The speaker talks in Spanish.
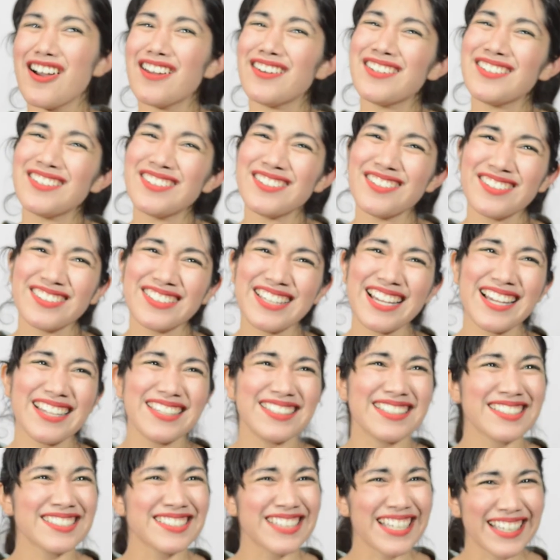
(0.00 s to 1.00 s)
no, no,
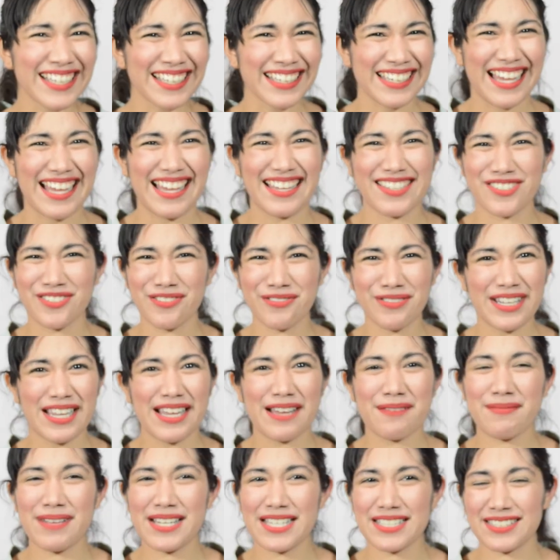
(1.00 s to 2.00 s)
ya, ya saquen a Yuri
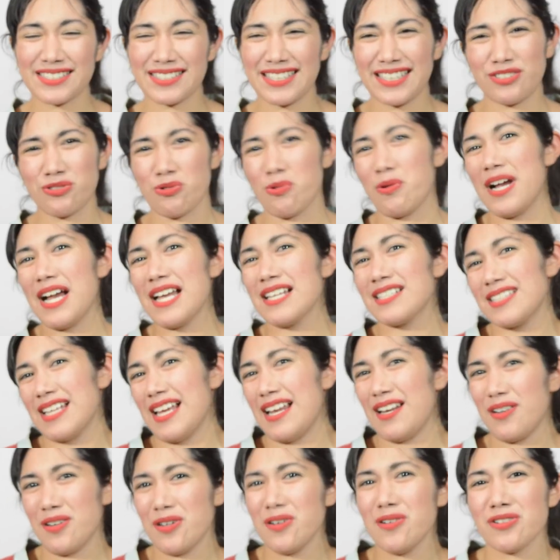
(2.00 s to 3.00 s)
además de su
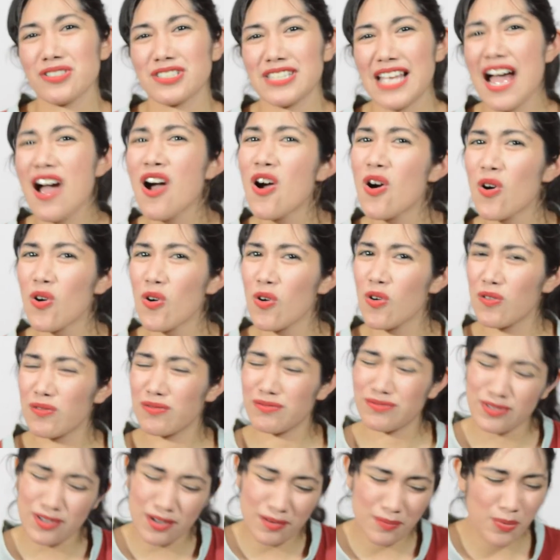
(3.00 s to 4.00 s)
casa, ¿no? O sea,
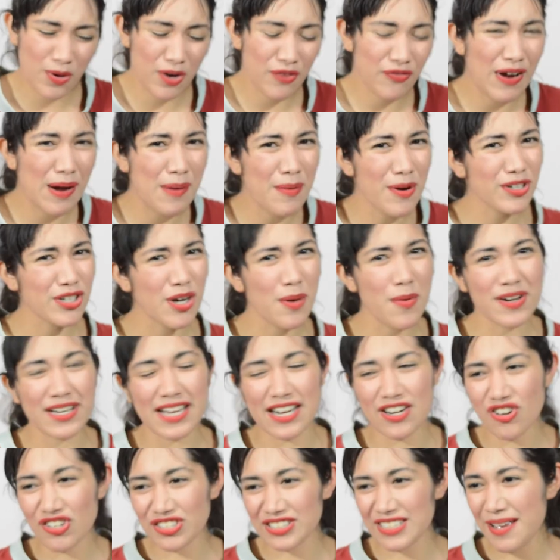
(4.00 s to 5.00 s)
por, favor, como
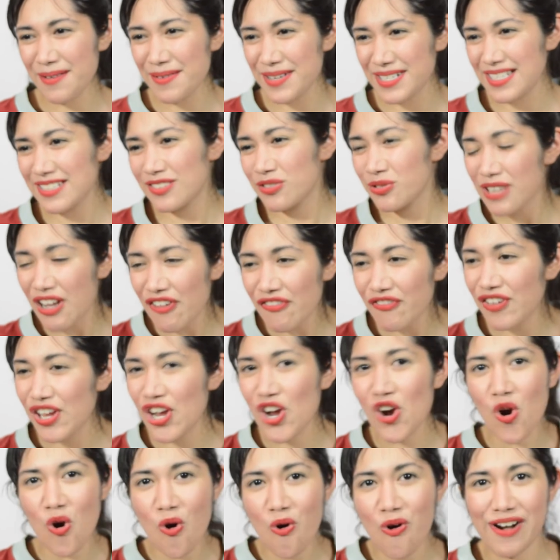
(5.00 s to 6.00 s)
que no sabes, es una
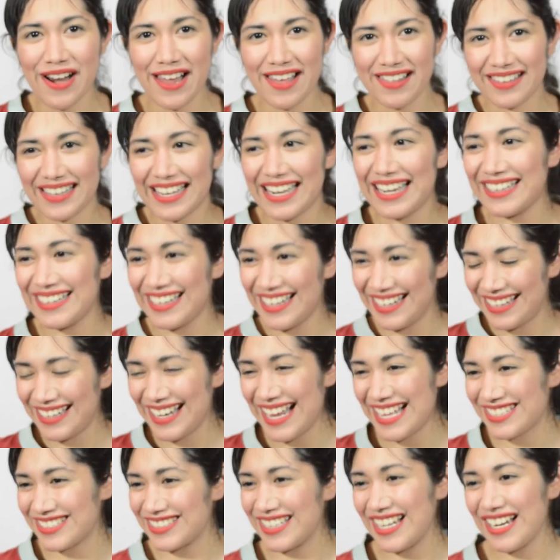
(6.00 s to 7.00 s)
figura de,
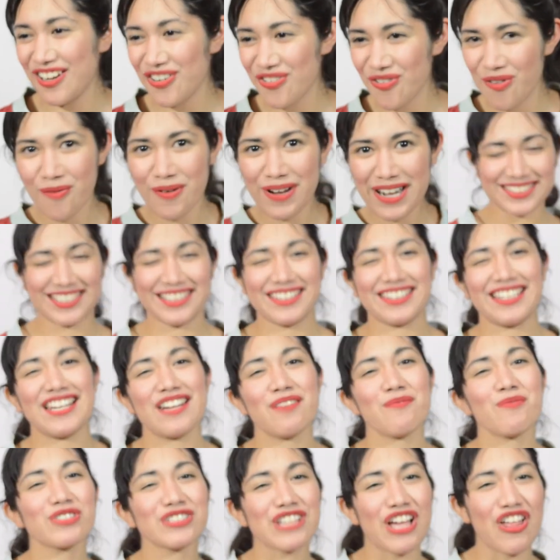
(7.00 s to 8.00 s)
las telenovelas. O
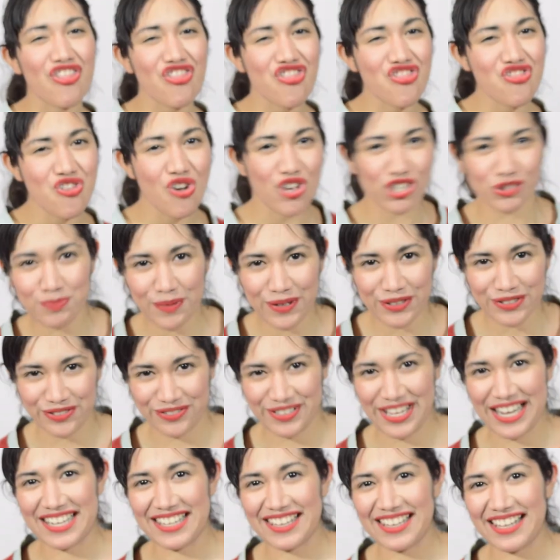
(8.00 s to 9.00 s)
tenemos a dos
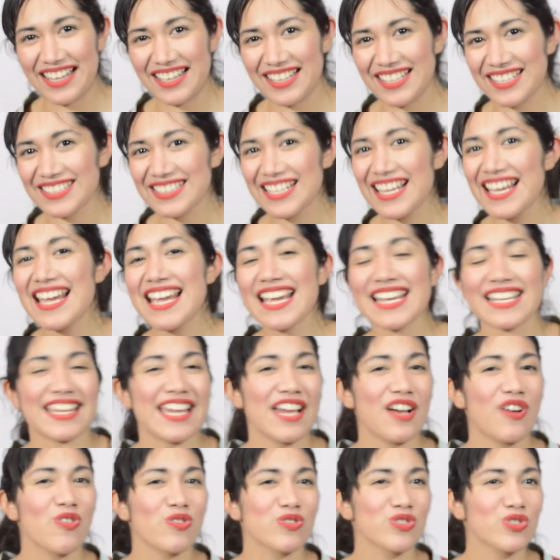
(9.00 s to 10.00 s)
personalidades
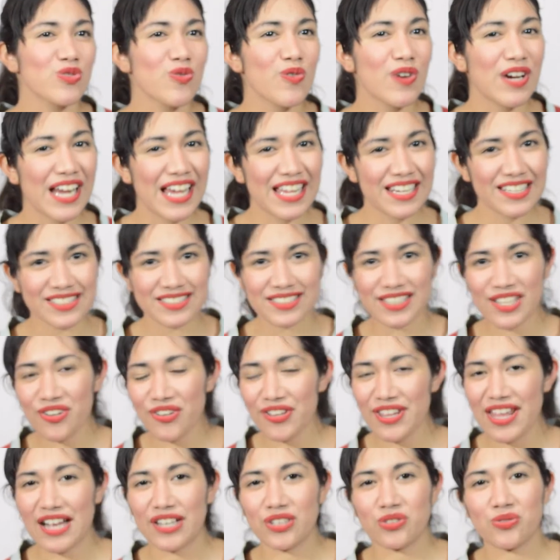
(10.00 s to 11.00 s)
que con su gran
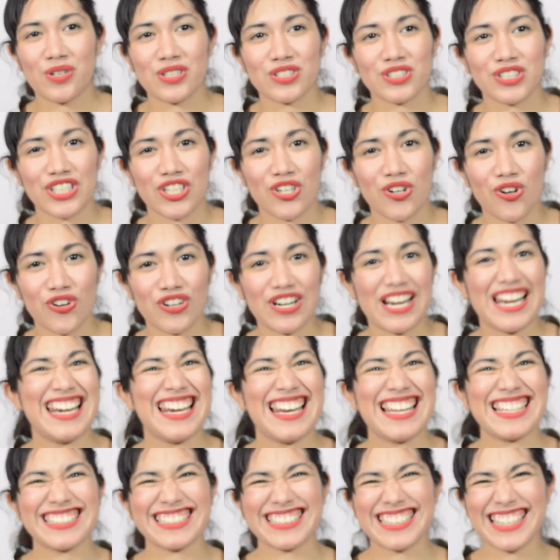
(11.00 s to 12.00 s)
estilo de actuación
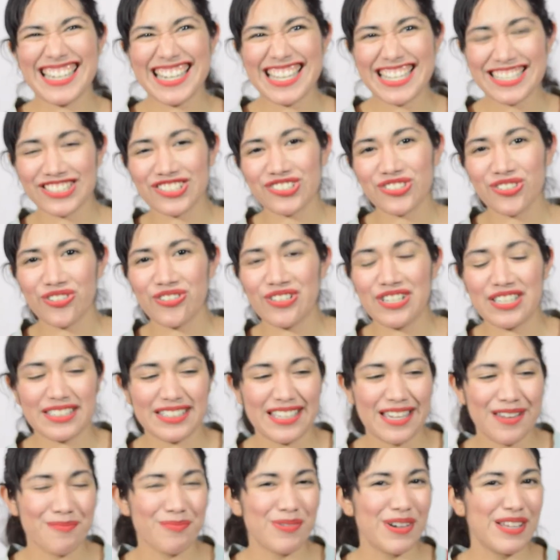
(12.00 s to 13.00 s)
les crees todo el
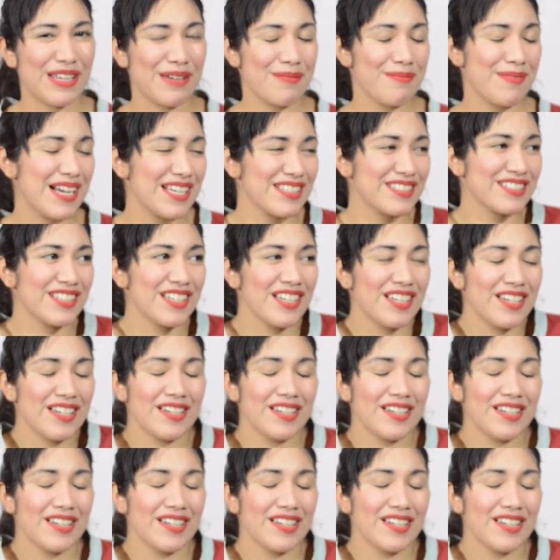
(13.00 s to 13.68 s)
tiempo, además.